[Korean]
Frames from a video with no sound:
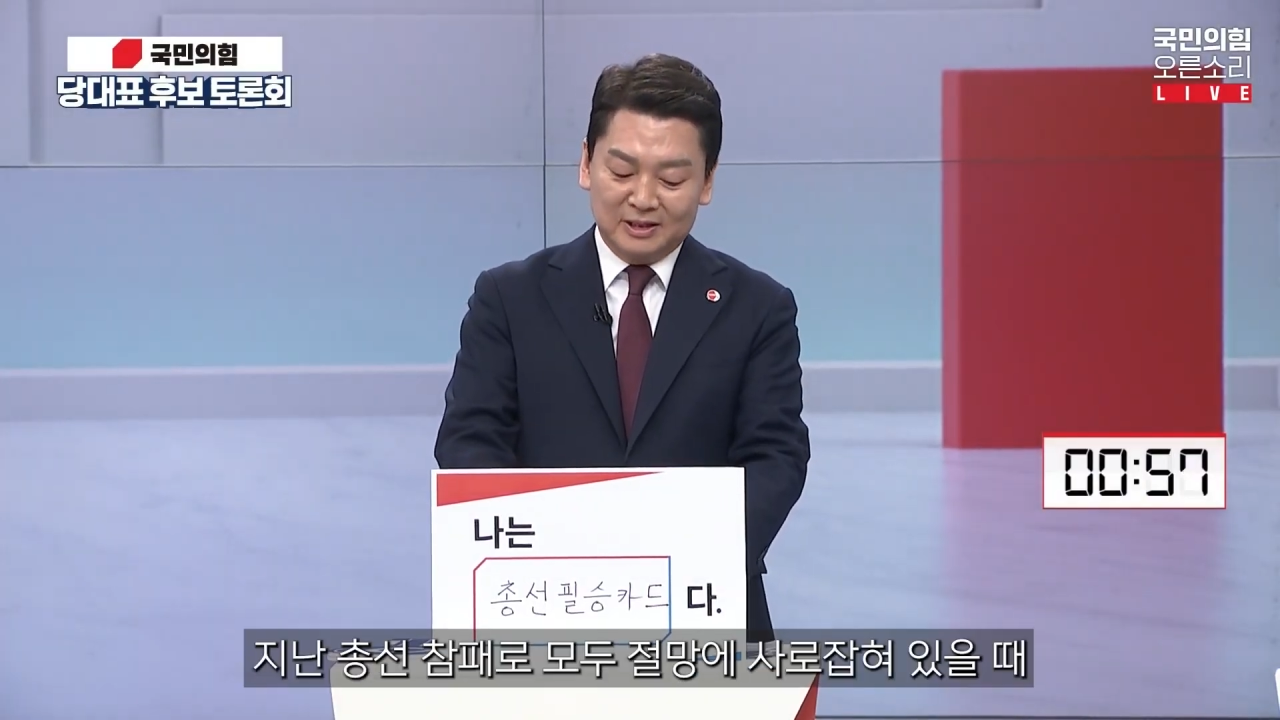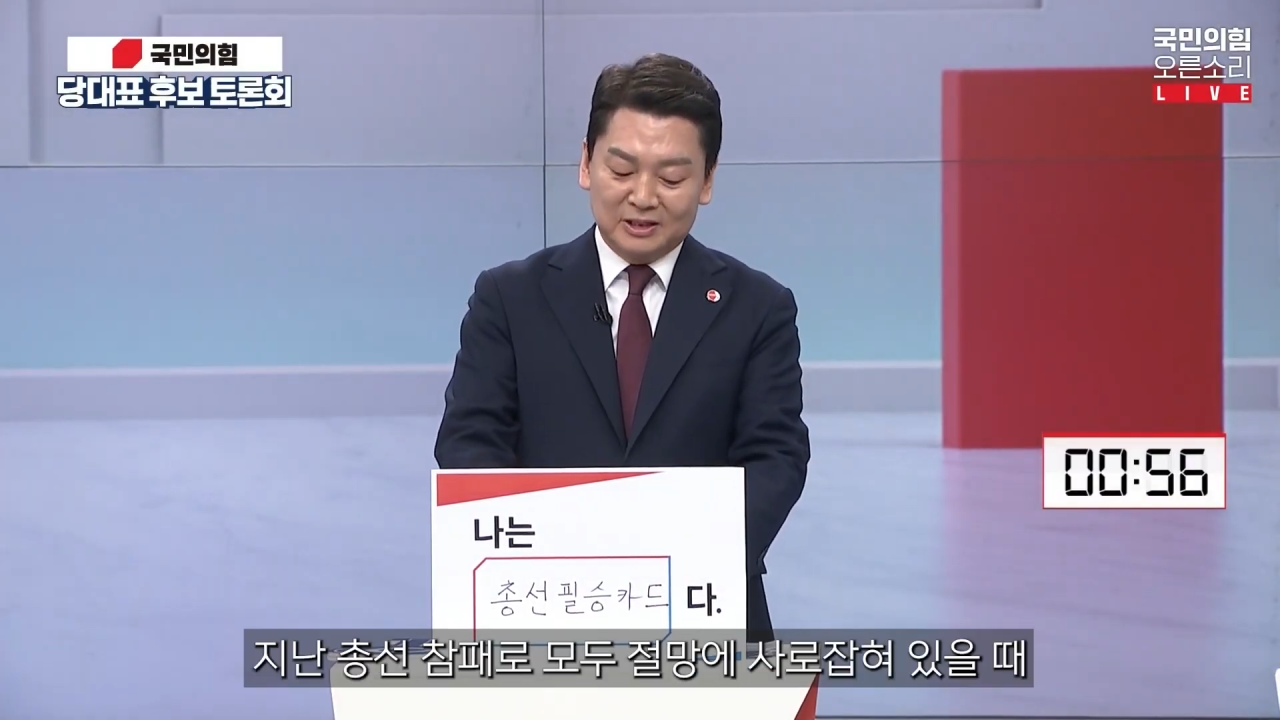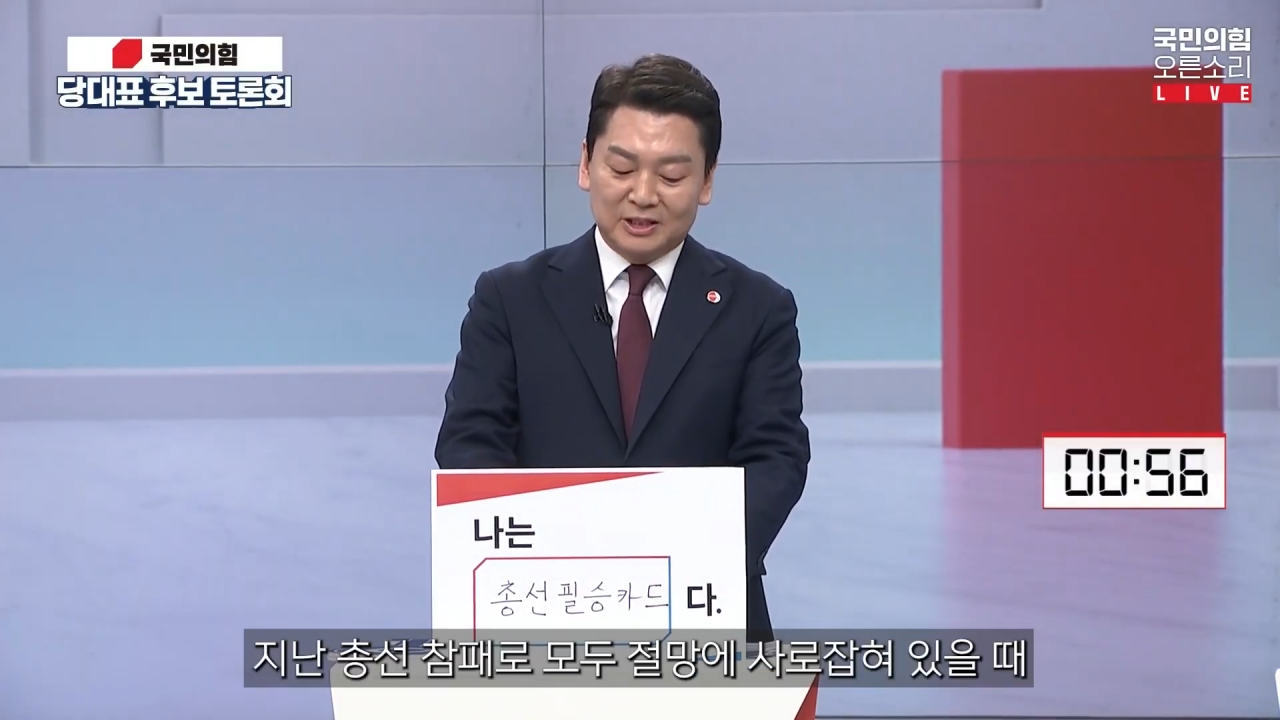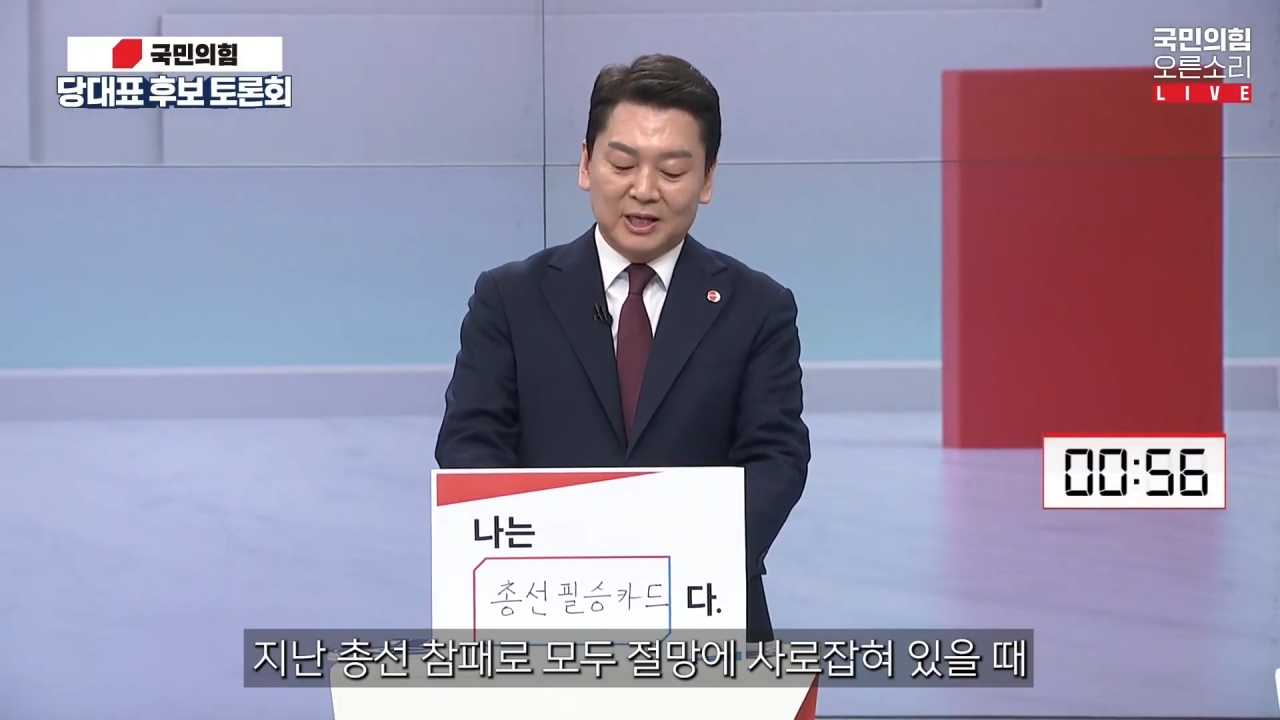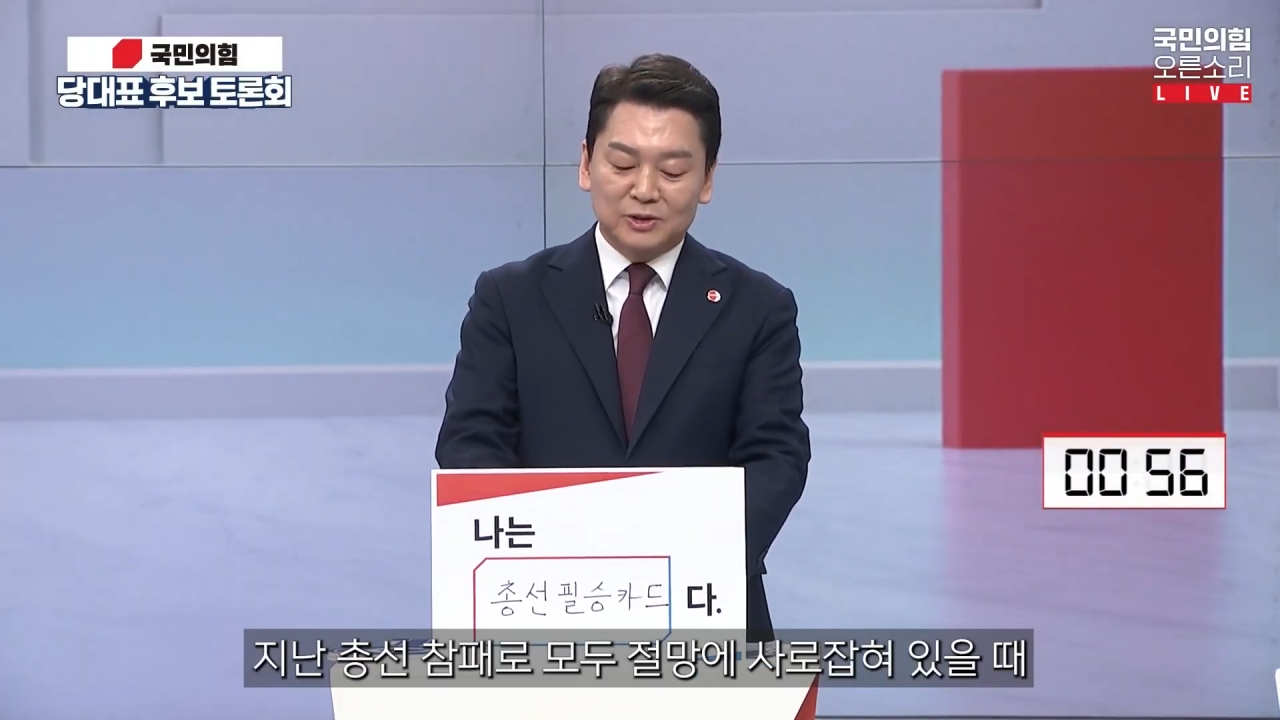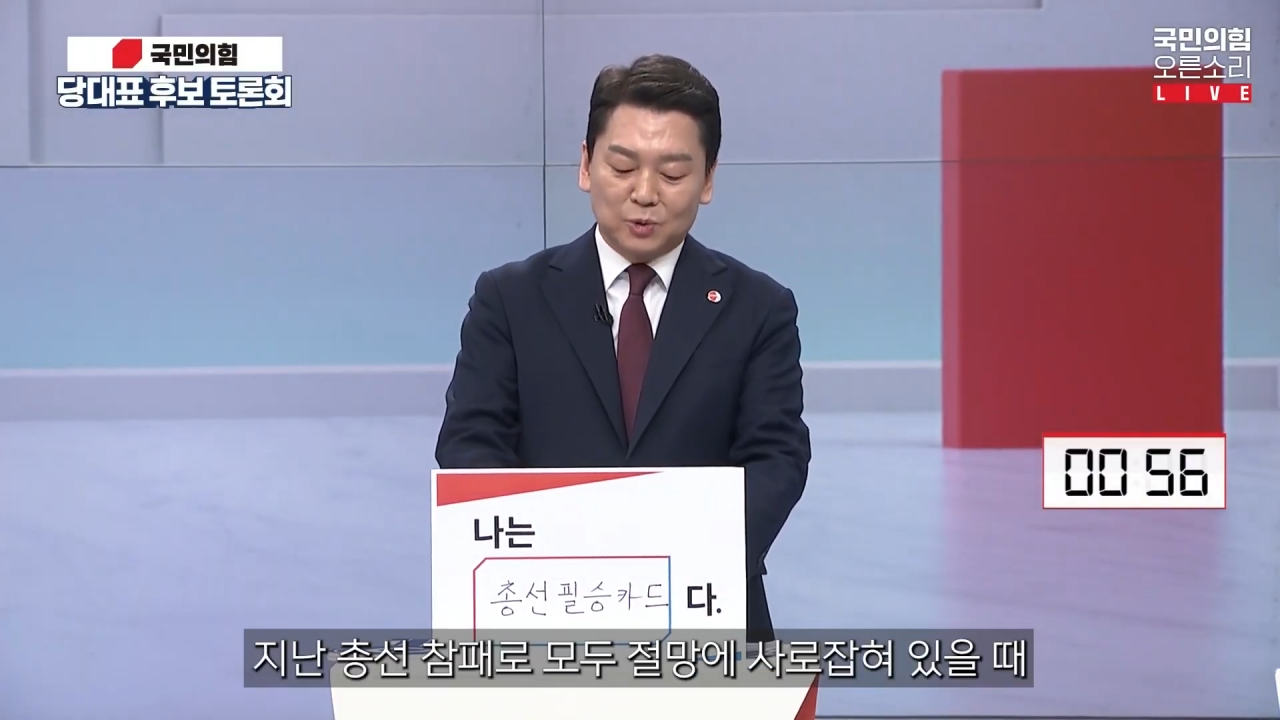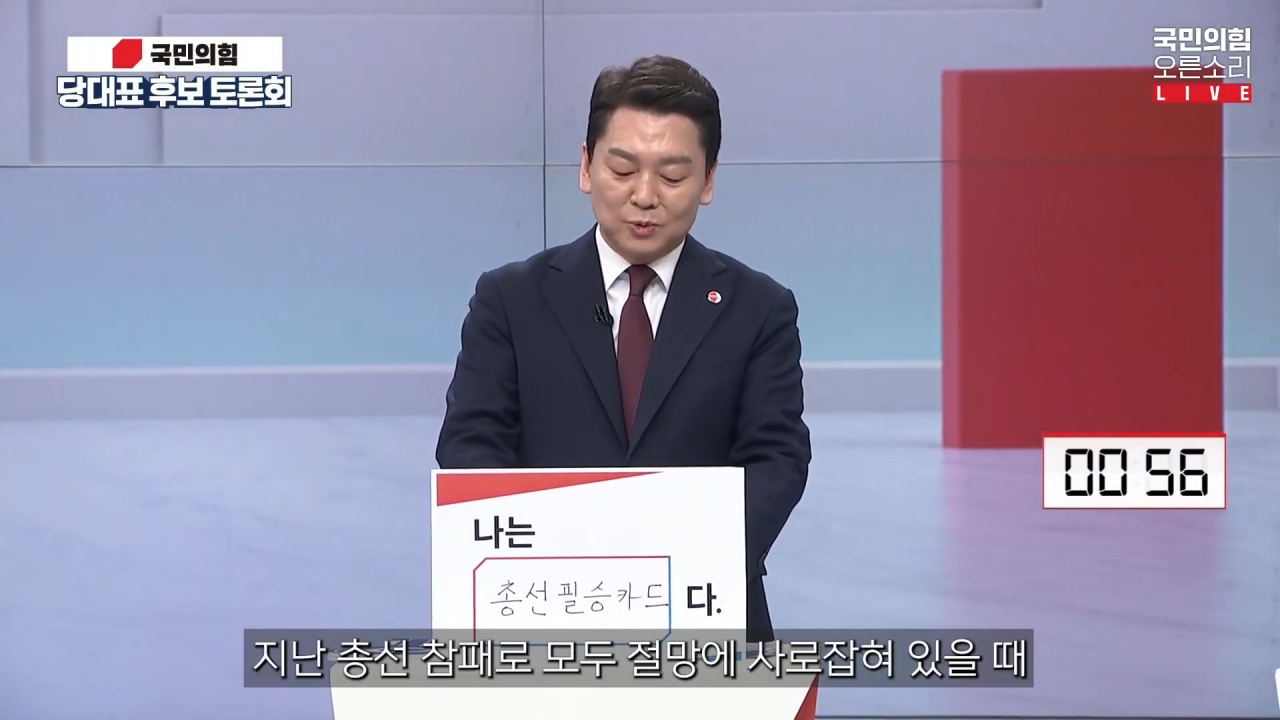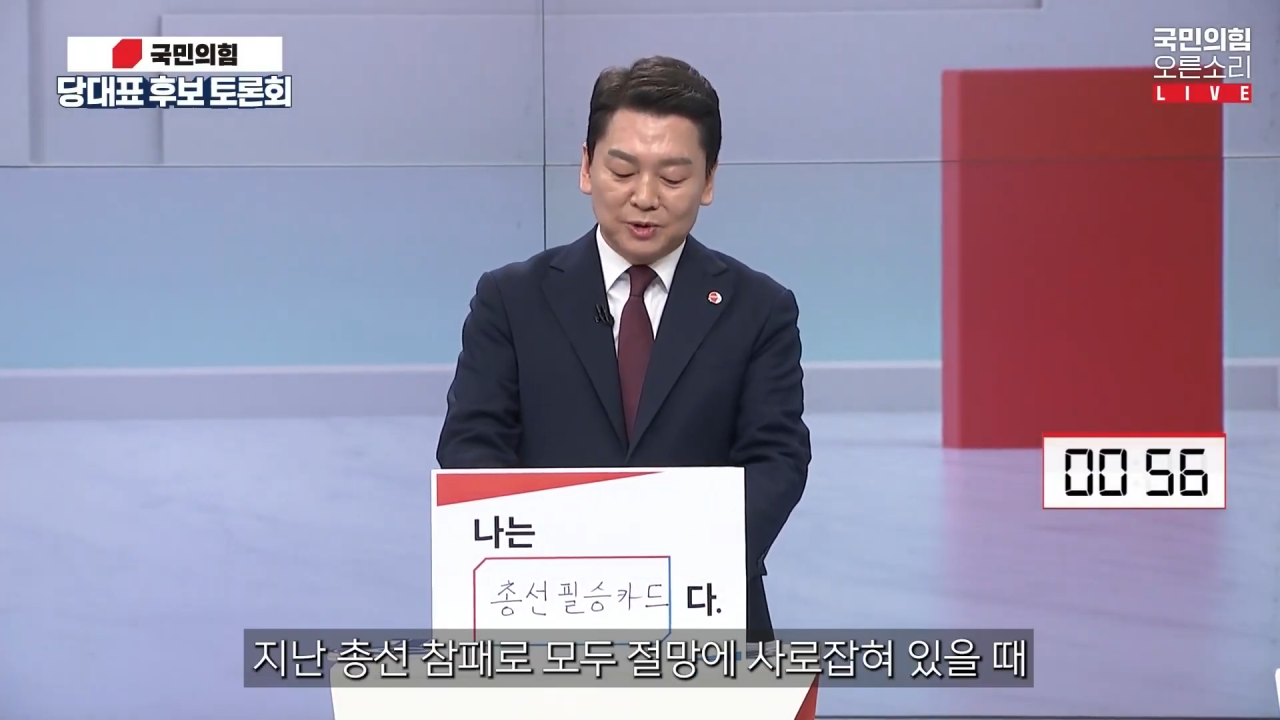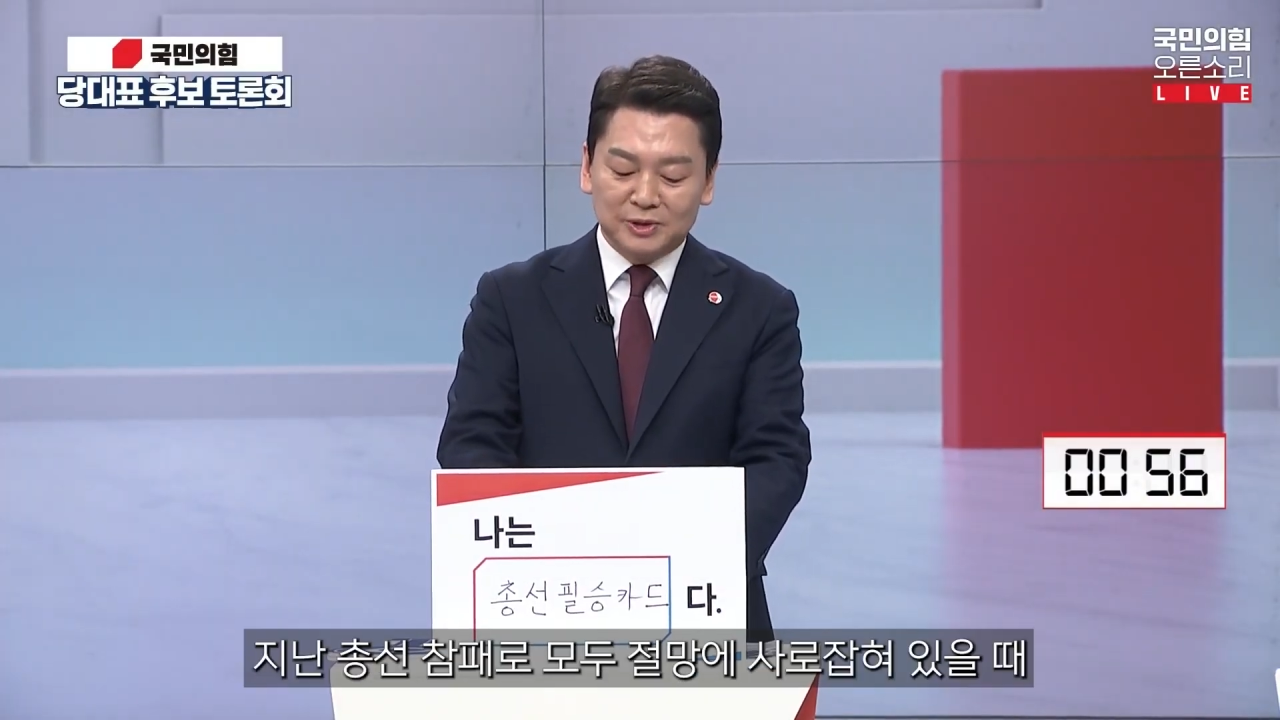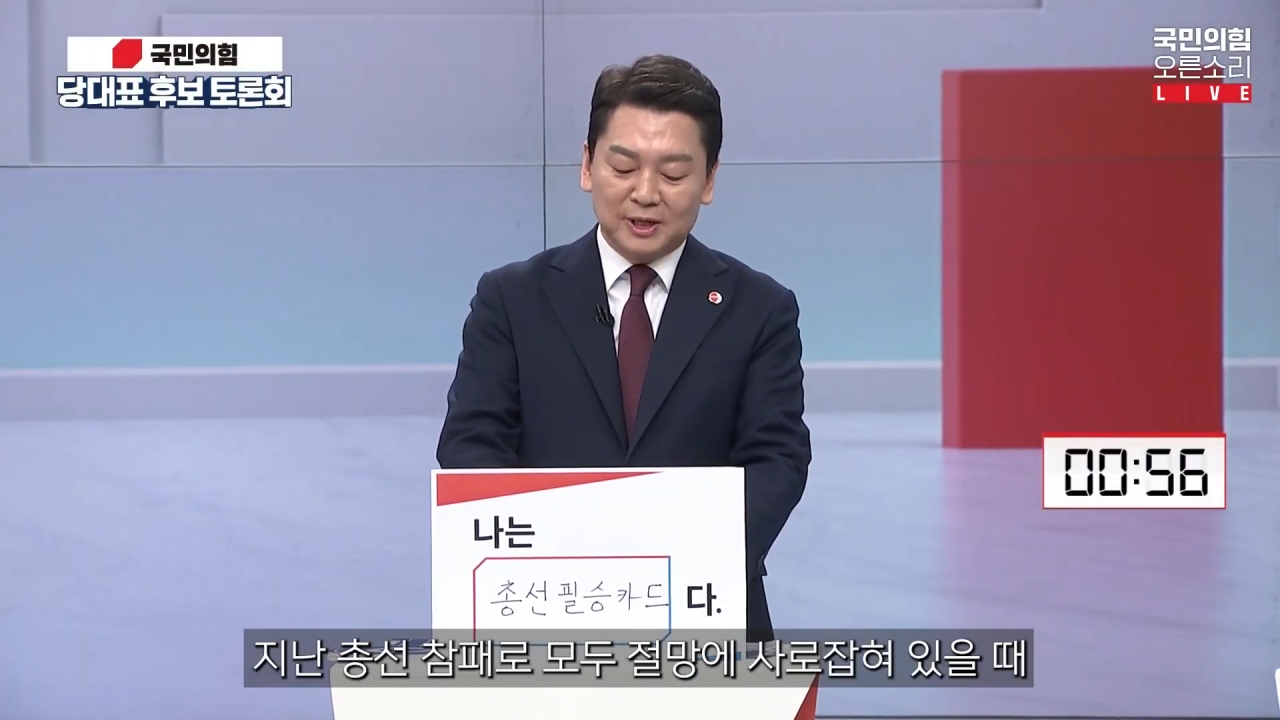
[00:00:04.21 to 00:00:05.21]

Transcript: 지난 총선